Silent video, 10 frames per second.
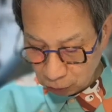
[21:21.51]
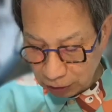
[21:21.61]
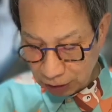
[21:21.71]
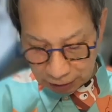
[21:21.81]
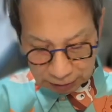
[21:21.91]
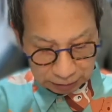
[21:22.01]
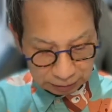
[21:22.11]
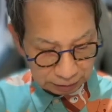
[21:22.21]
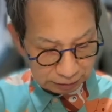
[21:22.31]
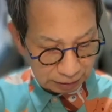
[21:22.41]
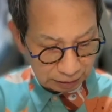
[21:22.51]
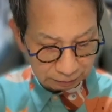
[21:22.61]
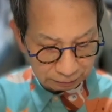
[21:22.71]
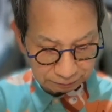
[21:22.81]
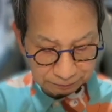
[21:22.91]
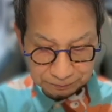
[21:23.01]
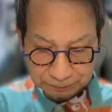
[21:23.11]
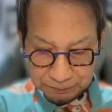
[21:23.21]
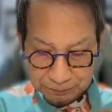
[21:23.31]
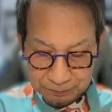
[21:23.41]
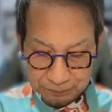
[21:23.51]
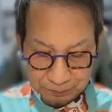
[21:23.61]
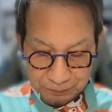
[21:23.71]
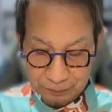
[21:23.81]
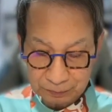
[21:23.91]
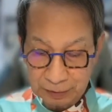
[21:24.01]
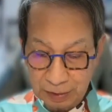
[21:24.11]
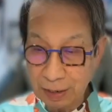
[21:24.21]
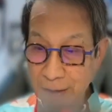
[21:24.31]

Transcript: 定が全然違う。ね。